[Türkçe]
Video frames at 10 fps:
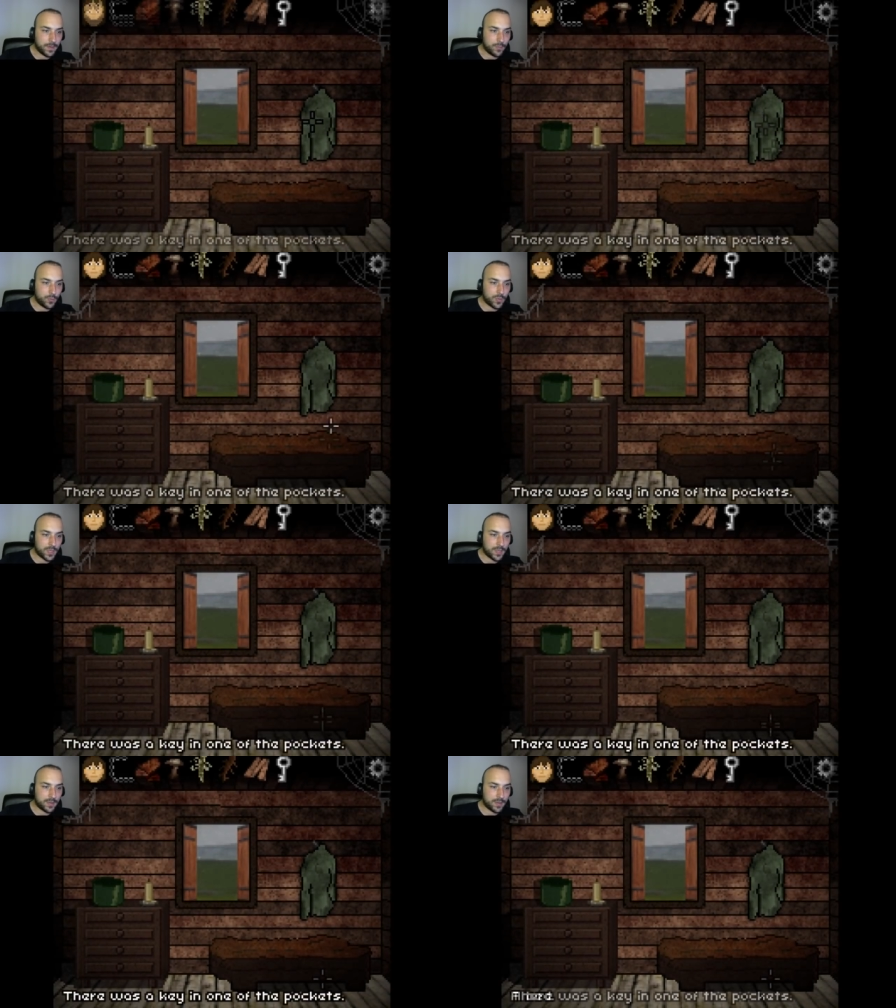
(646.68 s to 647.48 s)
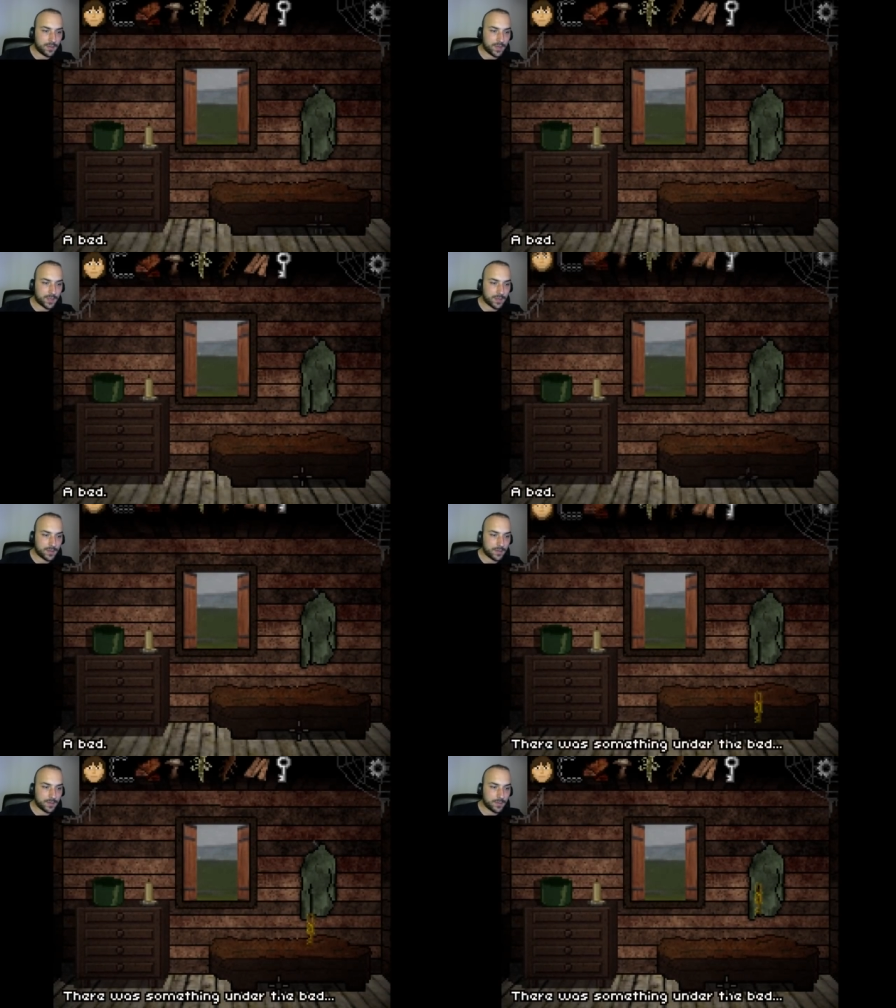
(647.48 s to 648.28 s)
Burada anahtar var.
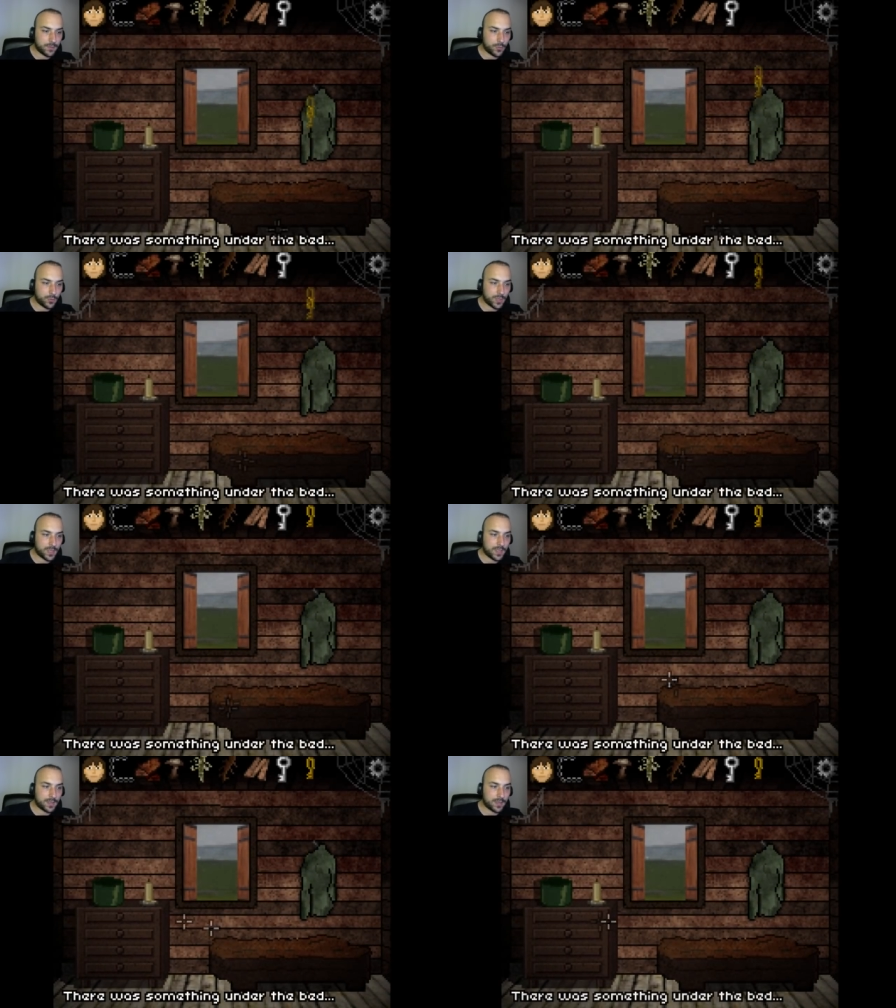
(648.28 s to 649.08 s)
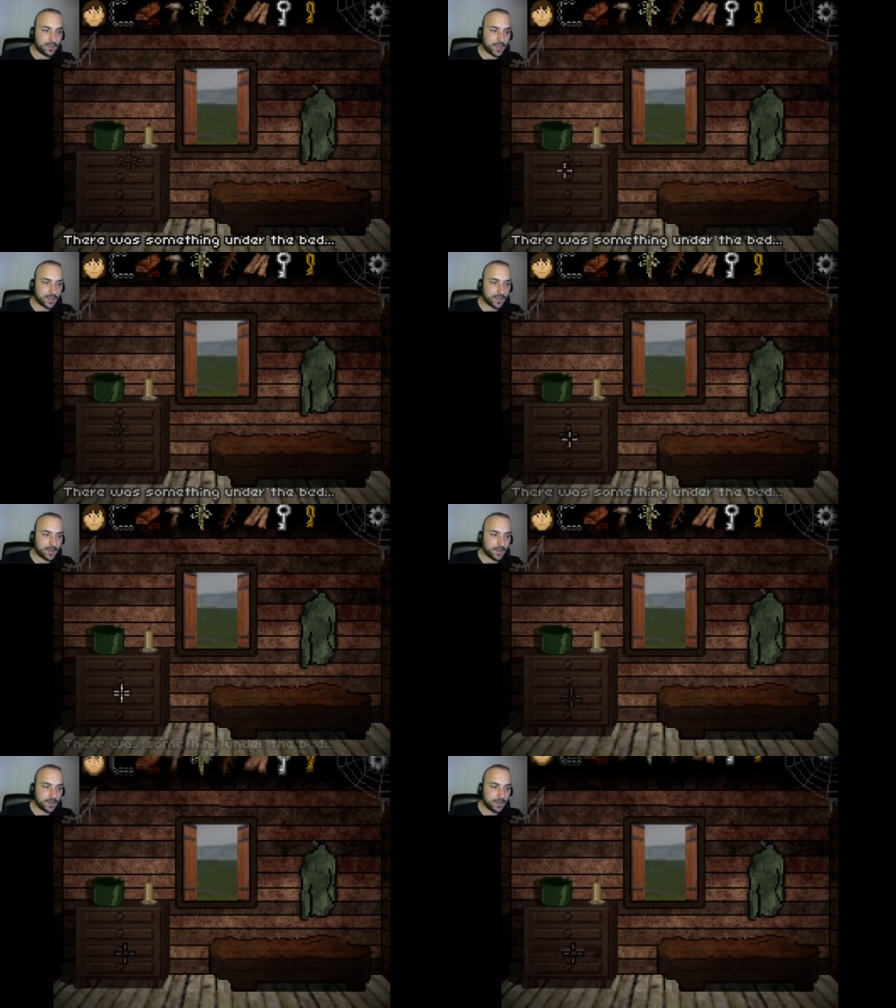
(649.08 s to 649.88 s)
Şurada anahtar var.
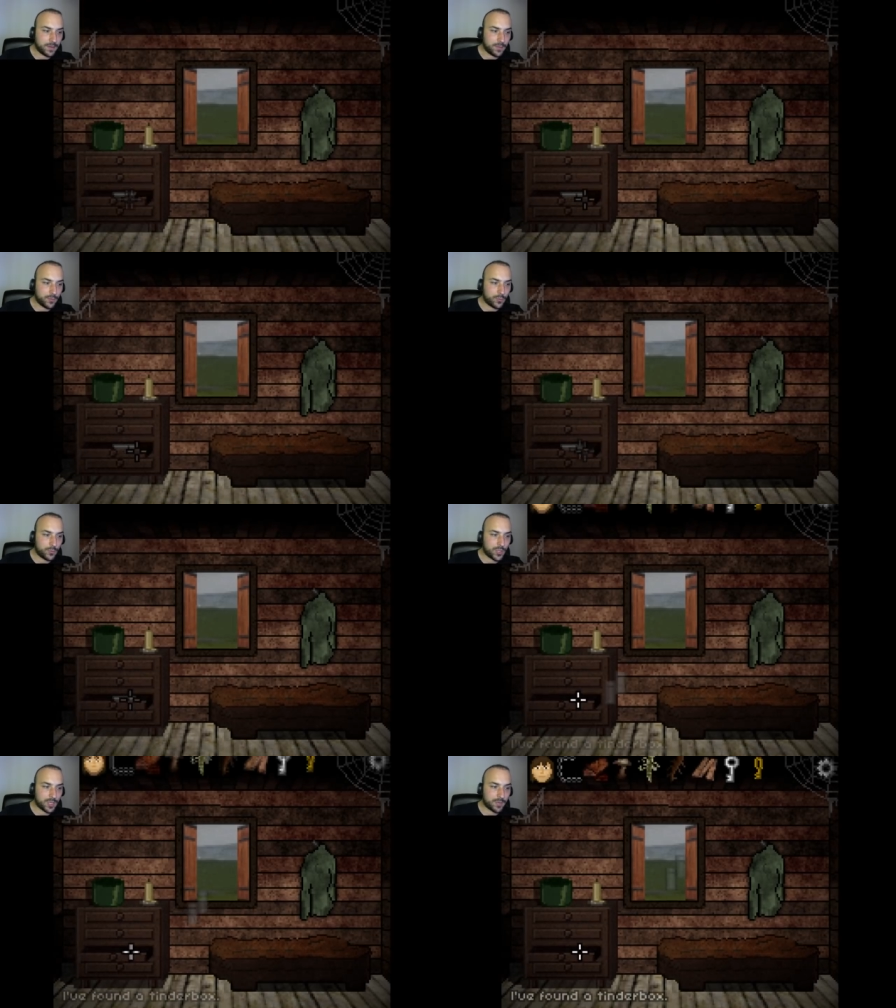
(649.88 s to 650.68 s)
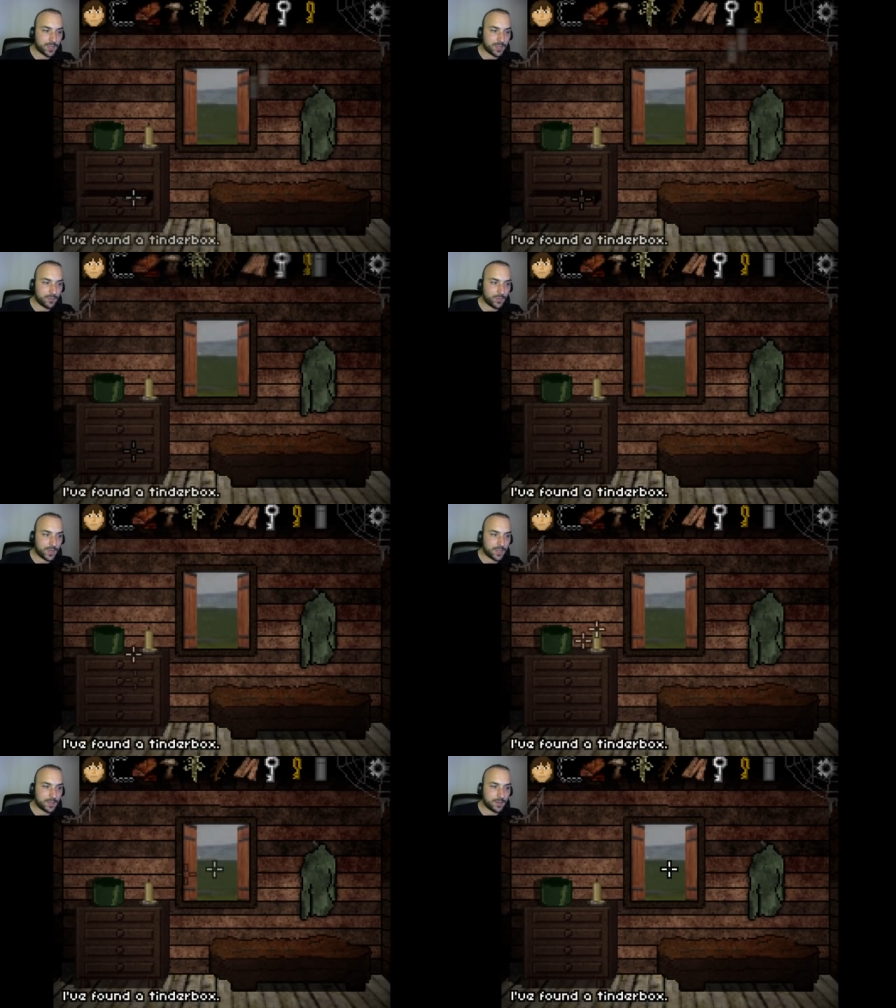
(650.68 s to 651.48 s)
Üçüncü çekmecede de bu
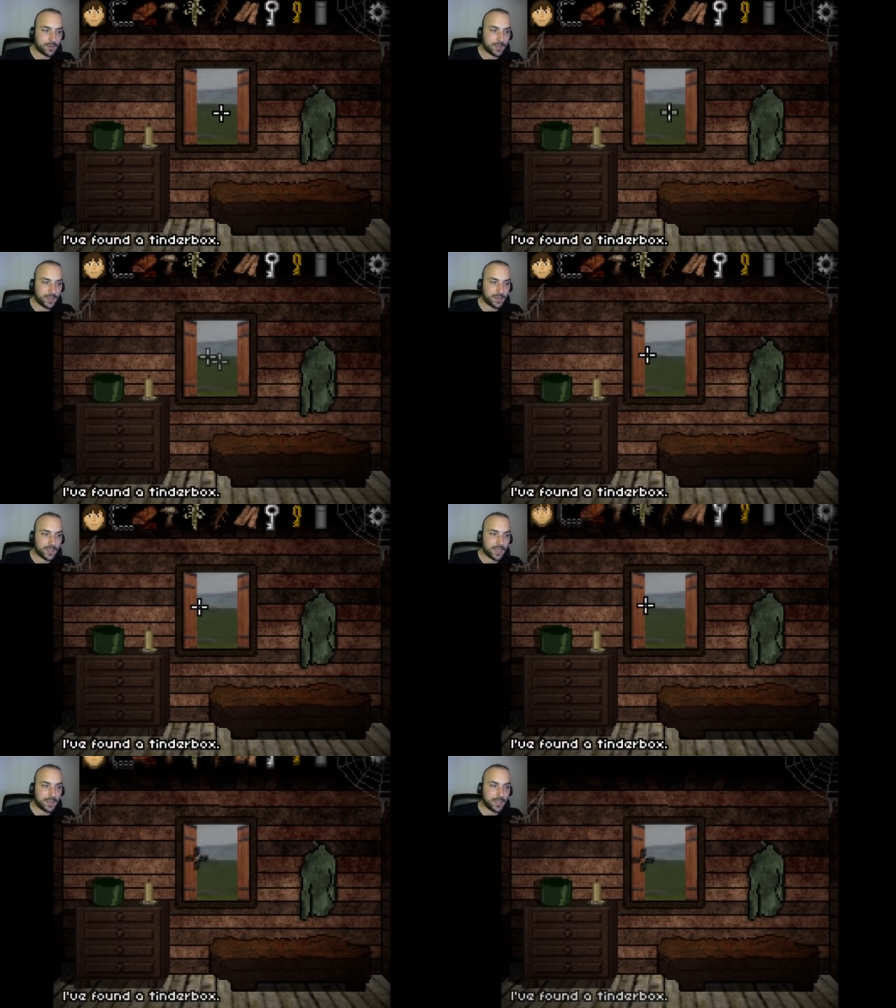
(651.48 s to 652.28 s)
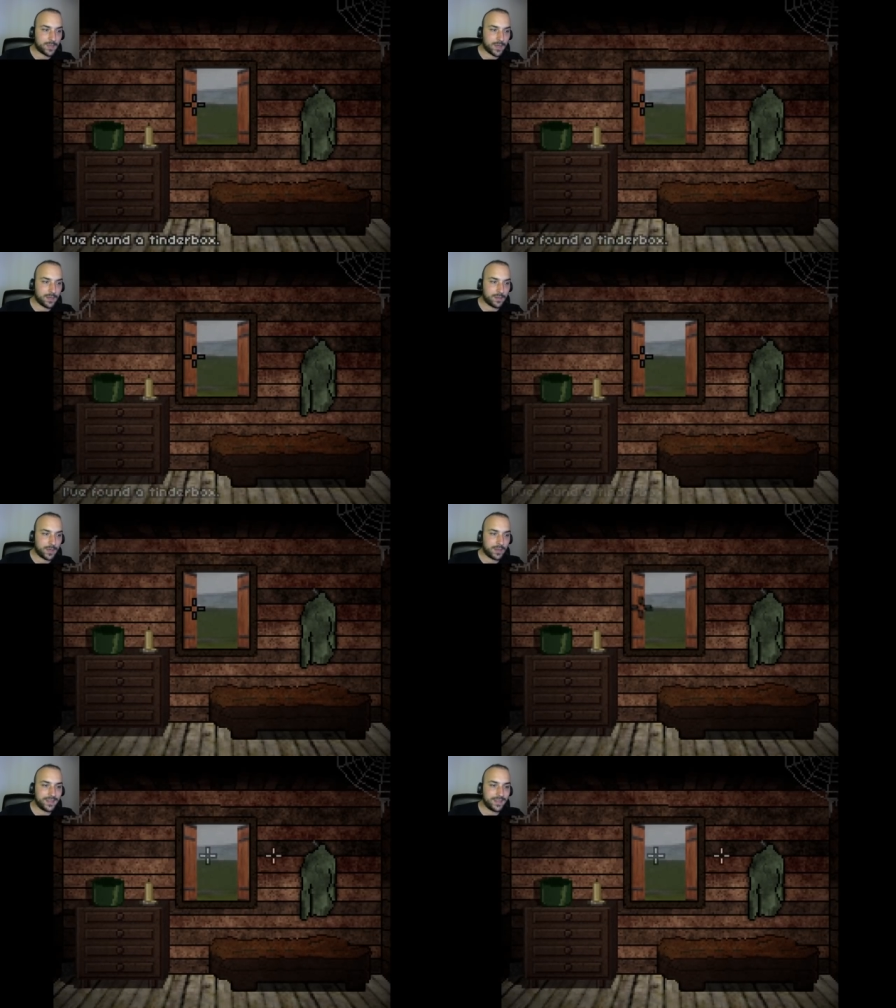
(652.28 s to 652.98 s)
var. Yalnız yerlerini ezberledim ha.